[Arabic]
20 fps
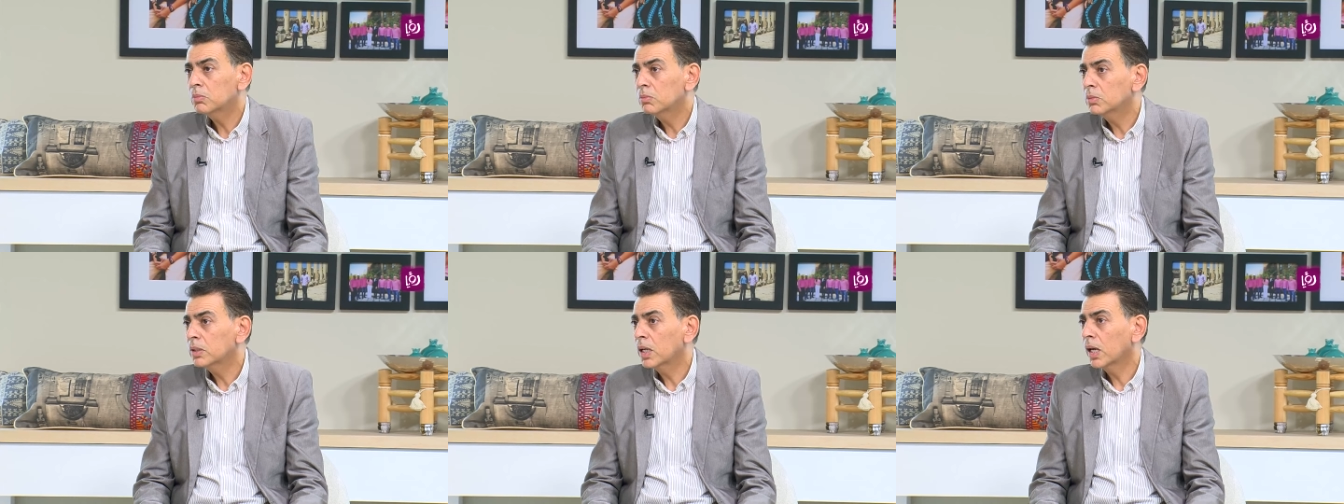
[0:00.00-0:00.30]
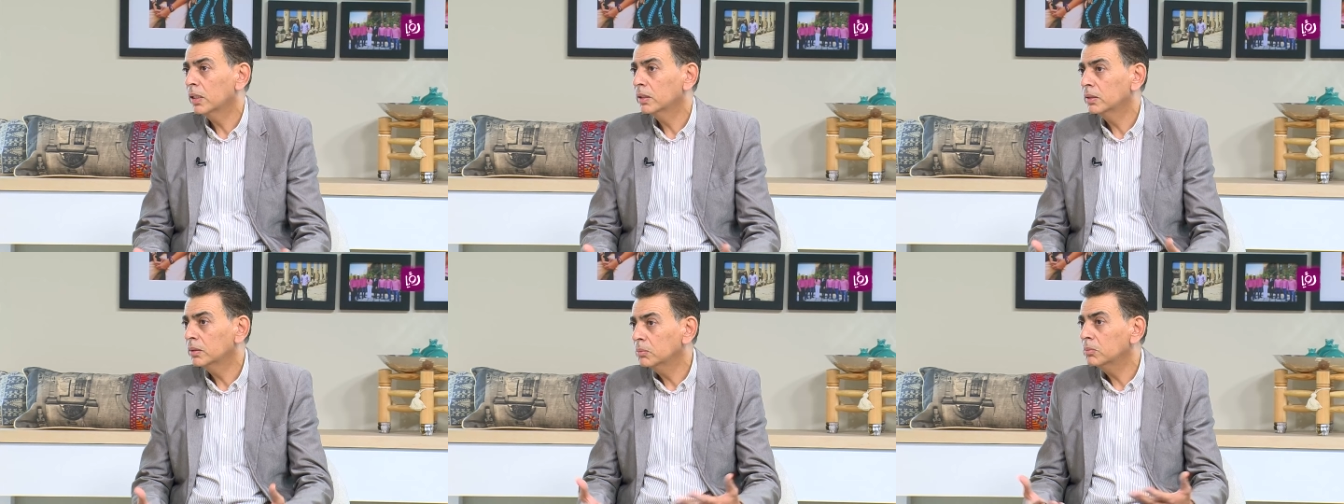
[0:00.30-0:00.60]

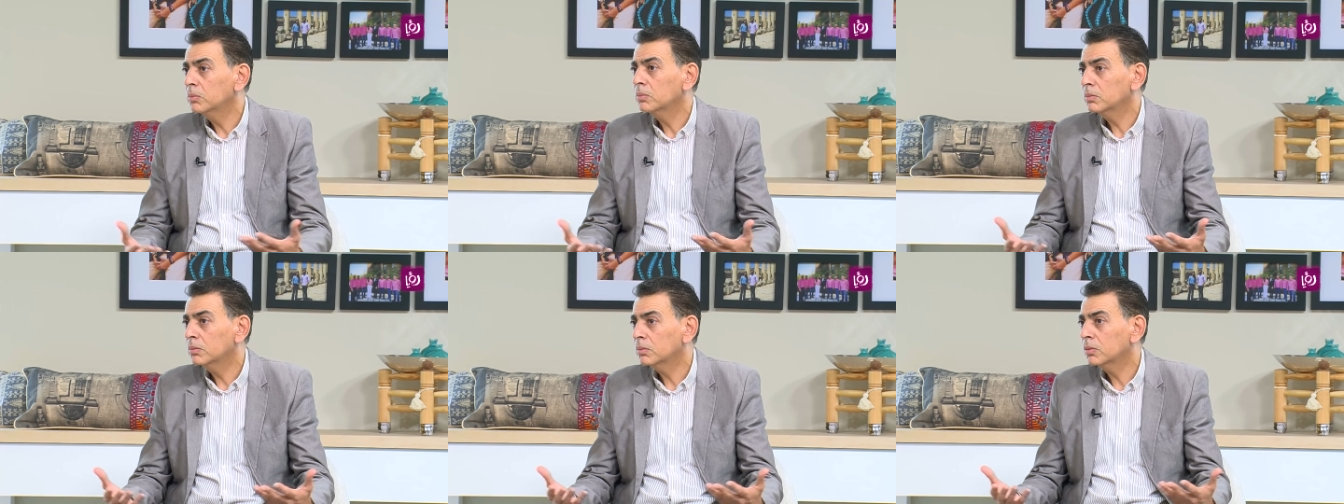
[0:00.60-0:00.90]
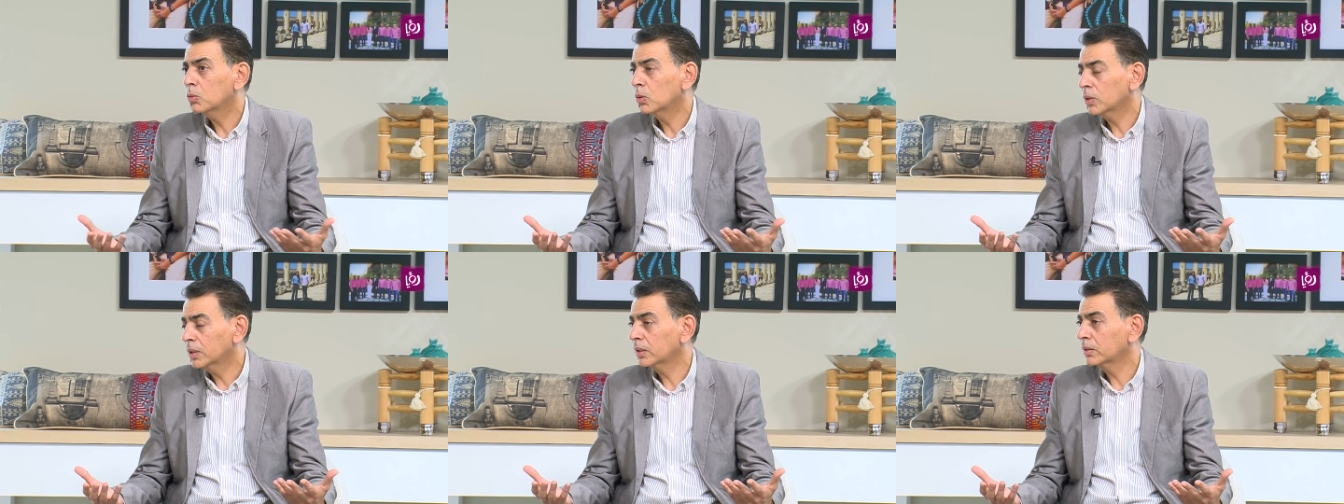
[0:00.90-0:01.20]
يعني
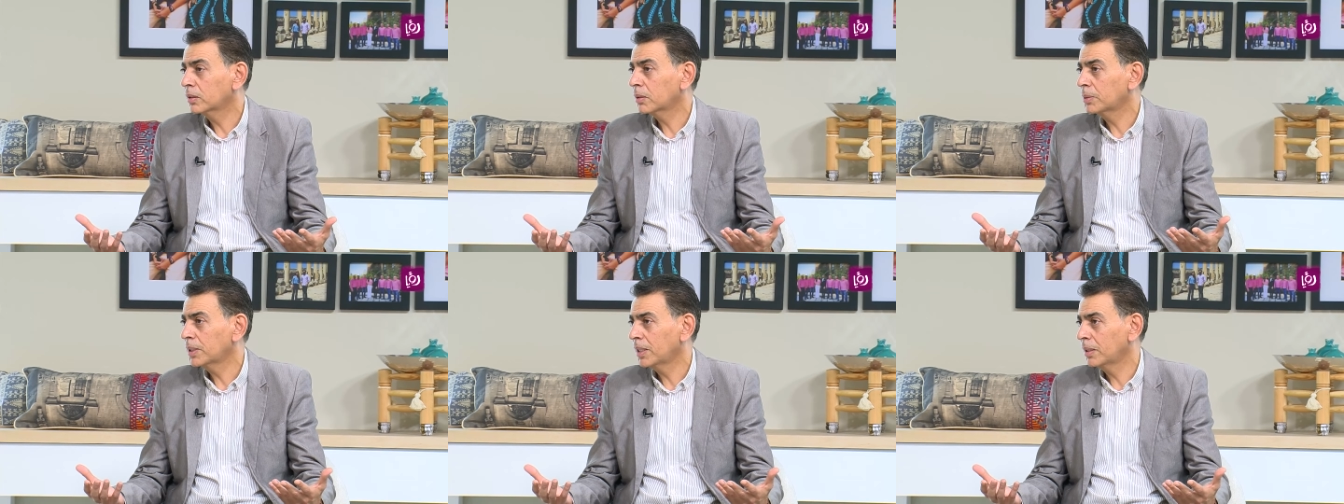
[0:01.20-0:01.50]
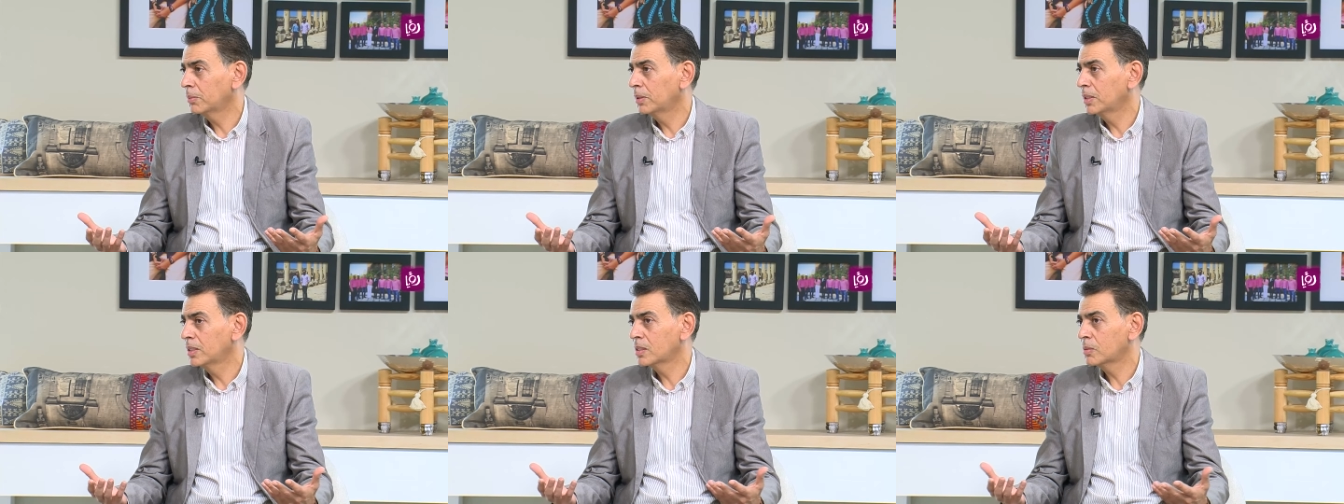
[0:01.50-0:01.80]
الوضع طبيعي
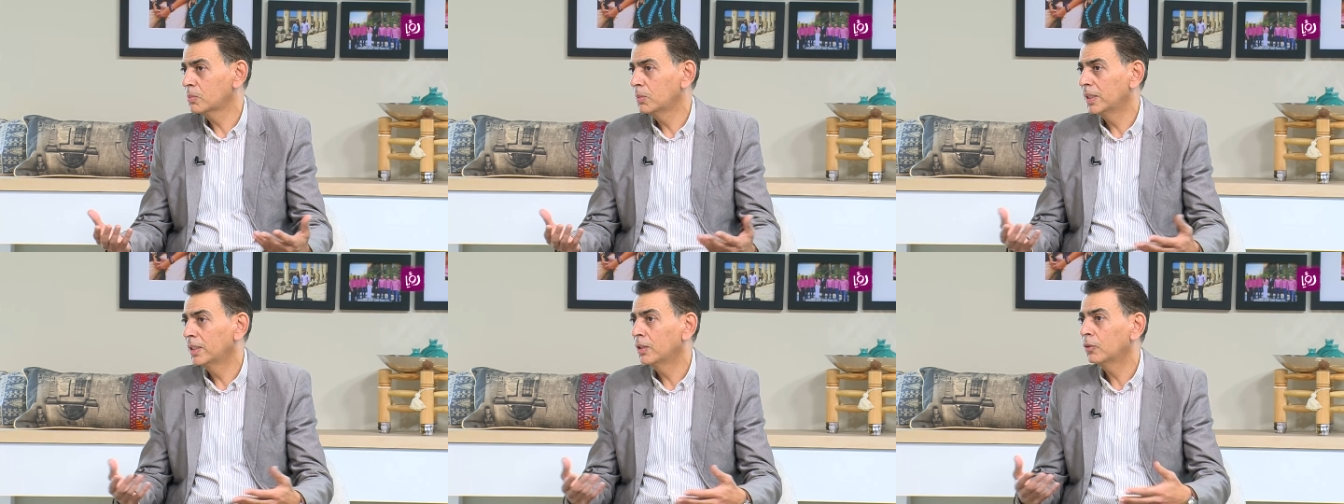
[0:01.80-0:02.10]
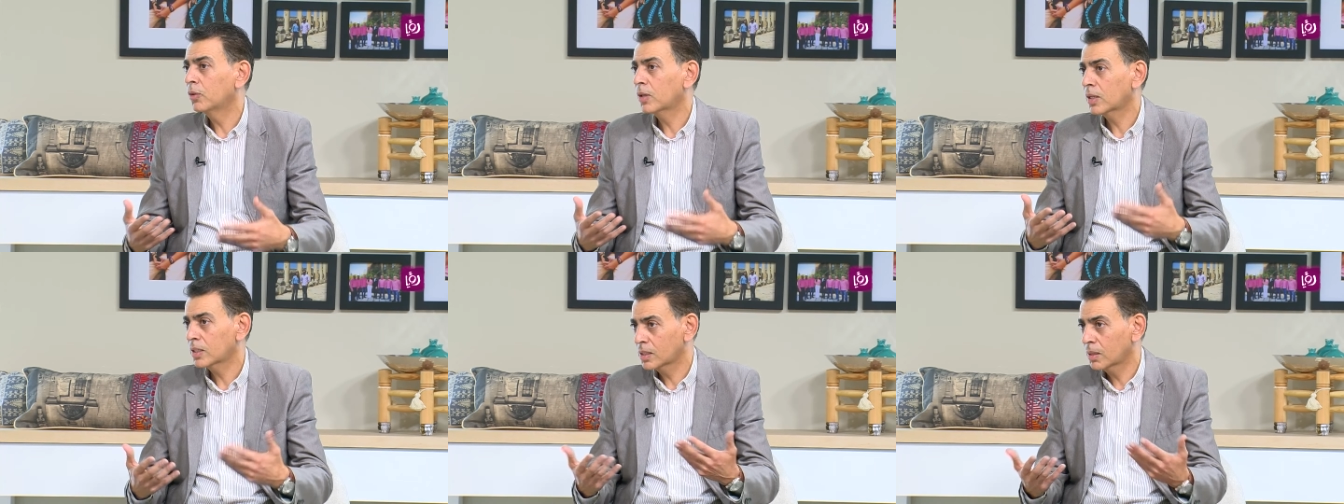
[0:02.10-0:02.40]
بالنسبه لي
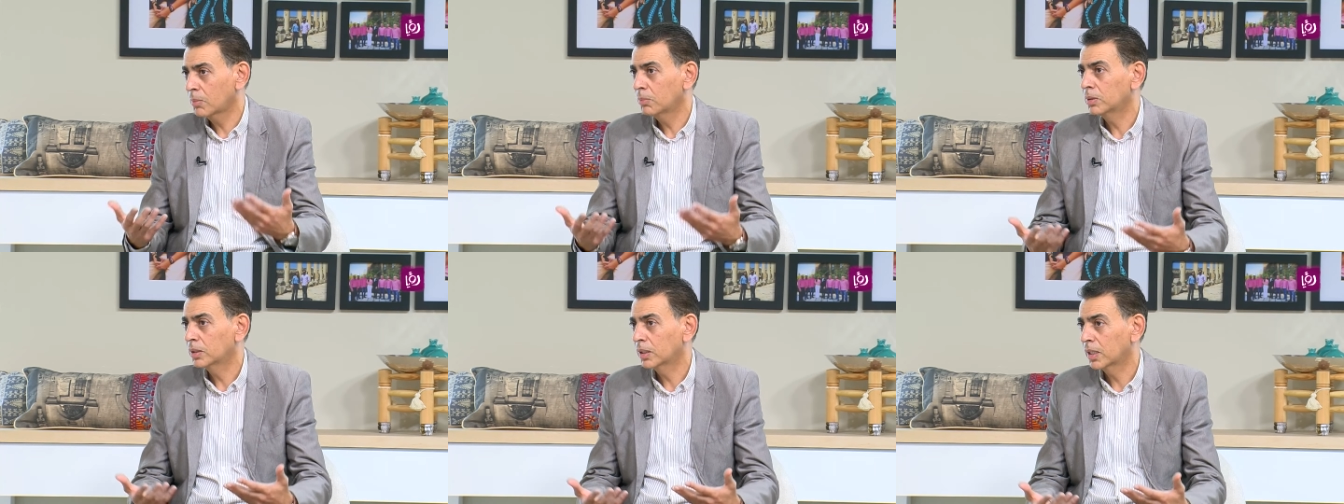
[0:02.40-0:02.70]
فرسمت